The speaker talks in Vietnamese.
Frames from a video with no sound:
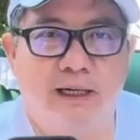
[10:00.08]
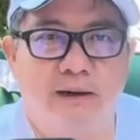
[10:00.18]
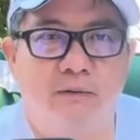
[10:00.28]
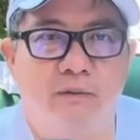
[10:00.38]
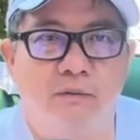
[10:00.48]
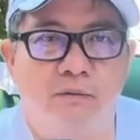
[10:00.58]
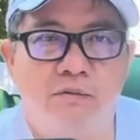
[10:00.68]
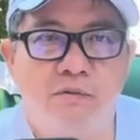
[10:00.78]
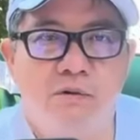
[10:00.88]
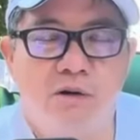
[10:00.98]
nào.
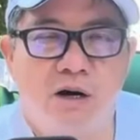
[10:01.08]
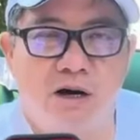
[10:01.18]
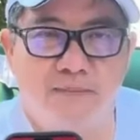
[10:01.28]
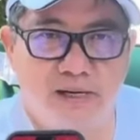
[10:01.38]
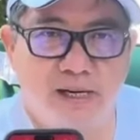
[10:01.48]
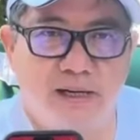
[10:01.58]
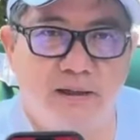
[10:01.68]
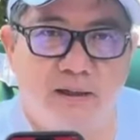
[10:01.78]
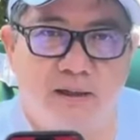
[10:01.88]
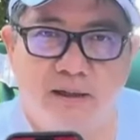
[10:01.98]
hôm nay
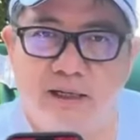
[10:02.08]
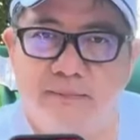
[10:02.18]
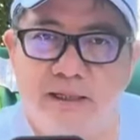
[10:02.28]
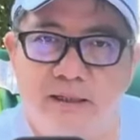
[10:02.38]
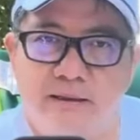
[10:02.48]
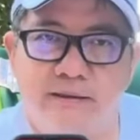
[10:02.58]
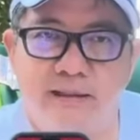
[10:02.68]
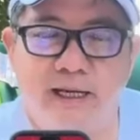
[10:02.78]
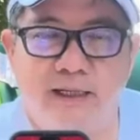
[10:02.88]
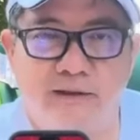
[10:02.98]
họ đã bị
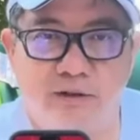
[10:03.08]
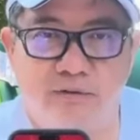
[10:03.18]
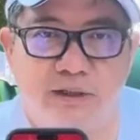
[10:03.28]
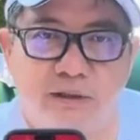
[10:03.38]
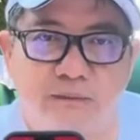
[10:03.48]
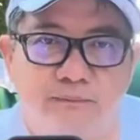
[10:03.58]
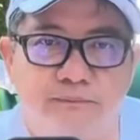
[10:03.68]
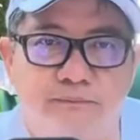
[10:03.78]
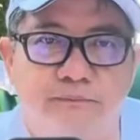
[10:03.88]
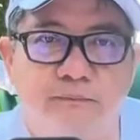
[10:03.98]
cha tiêu diệt
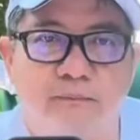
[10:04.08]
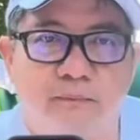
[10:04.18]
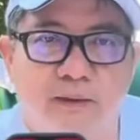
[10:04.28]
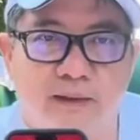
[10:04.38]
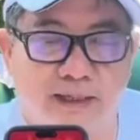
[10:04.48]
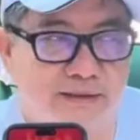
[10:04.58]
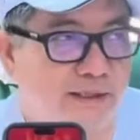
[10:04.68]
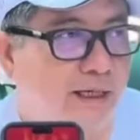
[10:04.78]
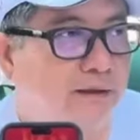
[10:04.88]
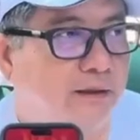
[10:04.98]
và
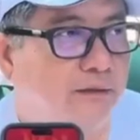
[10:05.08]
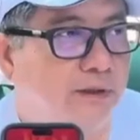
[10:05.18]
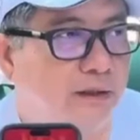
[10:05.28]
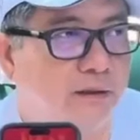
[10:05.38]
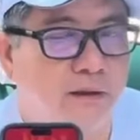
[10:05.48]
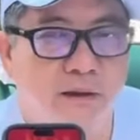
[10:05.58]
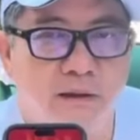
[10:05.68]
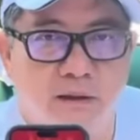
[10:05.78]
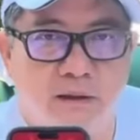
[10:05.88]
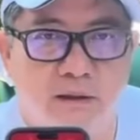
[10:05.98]
sẽ tiêu diệt.
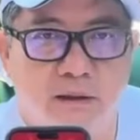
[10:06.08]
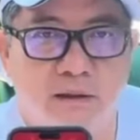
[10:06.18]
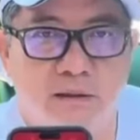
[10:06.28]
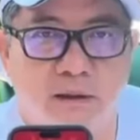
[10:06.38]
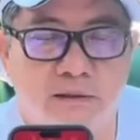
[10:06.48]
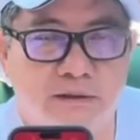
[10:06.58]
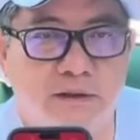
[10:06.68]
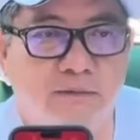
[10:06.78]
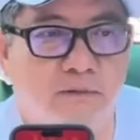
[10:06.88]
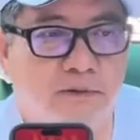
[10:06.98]

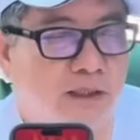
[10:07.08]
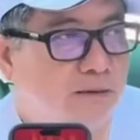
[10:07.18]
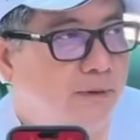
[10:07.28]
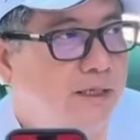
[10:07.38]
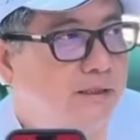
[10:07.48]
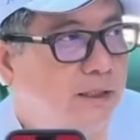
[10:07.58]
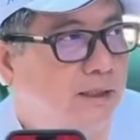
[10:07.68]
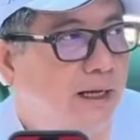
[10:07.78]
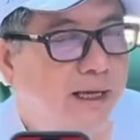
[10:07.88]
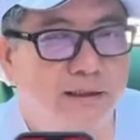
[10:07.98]
Sư phụ từ bi xin
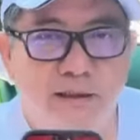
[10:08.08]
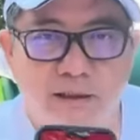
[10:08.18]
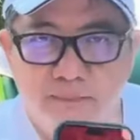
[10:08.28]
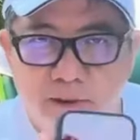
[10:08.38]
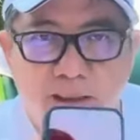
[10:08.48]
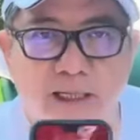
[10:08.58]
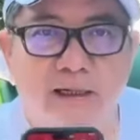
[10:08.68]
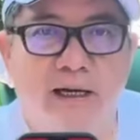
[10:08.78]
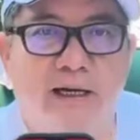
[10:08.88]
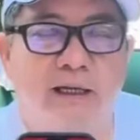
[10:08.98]
lại, cho nên bữa nay
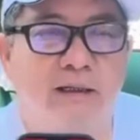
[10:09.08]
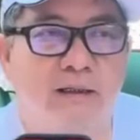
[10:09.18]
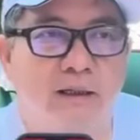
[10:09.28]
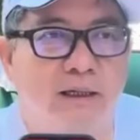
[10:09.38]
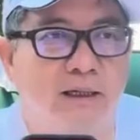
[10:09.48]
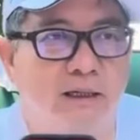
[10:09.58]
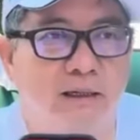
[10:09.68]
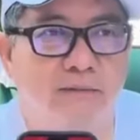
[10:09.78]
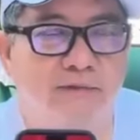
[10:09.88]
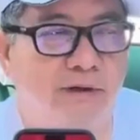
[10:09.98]
ra cái cái
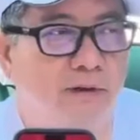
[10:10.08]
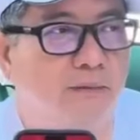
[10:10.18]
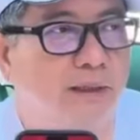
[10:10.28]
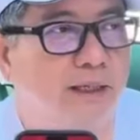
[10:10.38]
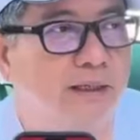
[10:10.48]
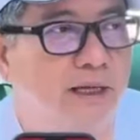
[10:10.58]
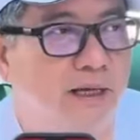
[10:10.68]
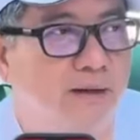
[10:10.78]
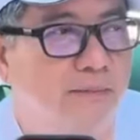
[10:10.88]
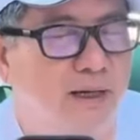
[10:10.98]
video này
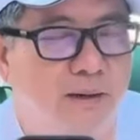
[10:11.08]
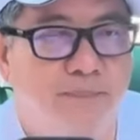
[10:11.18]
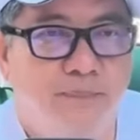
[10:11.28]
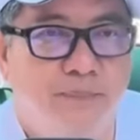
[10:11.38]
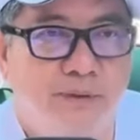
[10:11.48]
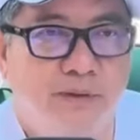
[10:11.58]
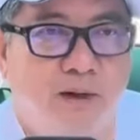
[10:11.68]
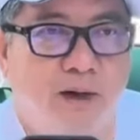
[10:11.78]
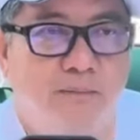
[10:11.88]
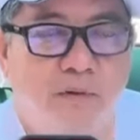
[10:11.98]
để mà
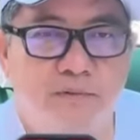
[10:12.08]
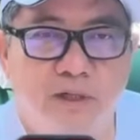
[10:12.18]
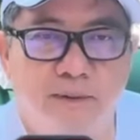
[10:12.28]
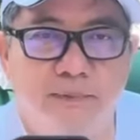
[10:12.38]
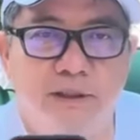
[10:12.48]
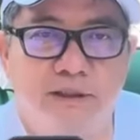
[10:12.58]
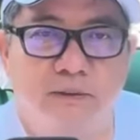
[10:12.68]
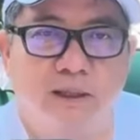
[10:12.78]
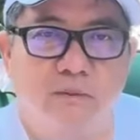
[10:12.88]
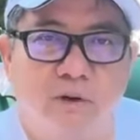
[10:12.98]
cho một nhóm người
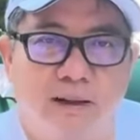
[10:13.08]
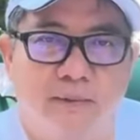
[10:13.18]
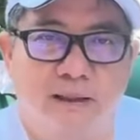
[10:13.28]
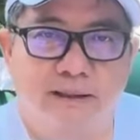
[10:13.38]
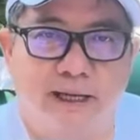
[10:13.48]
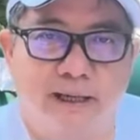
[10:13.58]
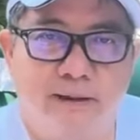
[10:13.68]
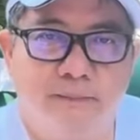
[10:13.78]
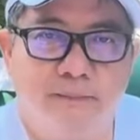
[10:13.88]
trong Long Hoa Mật Tạng